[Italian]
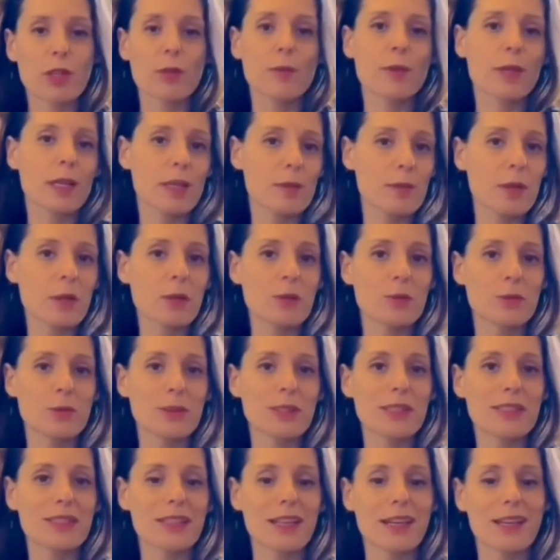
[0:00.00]
che ha reso
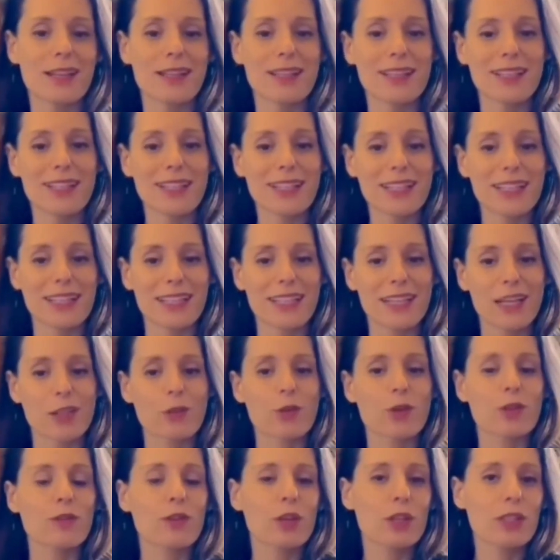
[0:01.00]
noto di
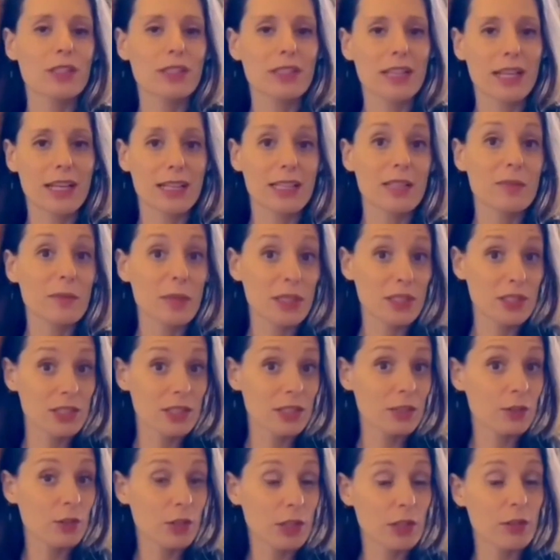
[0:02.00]
presentare come
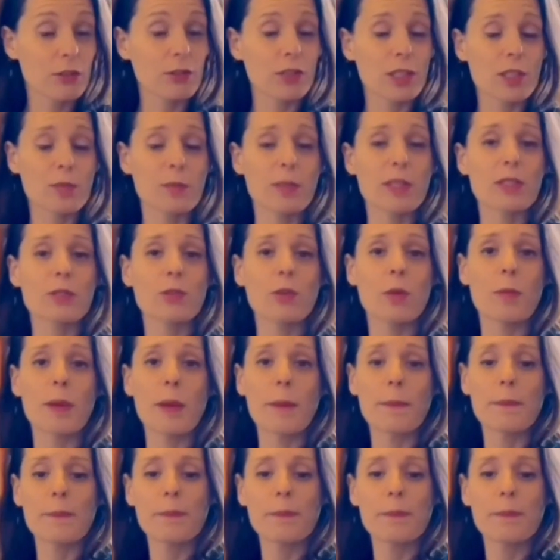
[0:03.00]
candidata sindaca